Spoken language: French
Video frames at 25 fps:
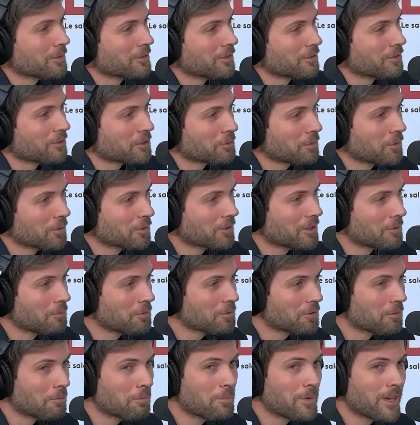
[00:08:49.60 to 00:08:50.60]
je pense qu'on est
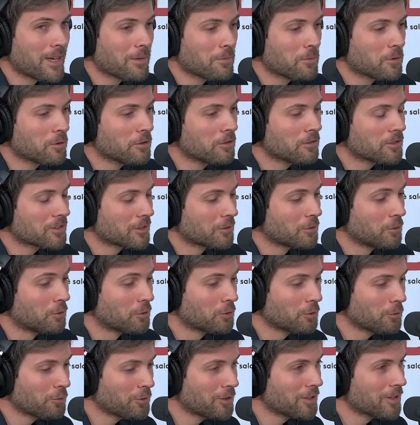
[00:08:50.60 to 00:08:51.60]
plus une PME parce qu'on est
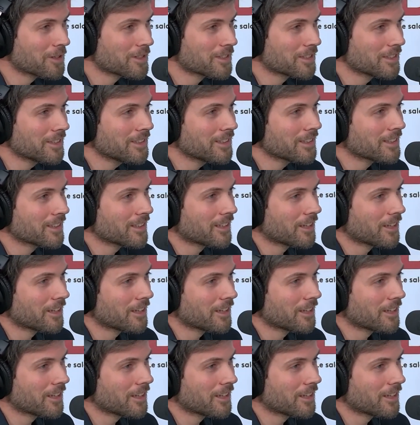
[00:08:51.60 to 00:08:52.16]
autofinancé.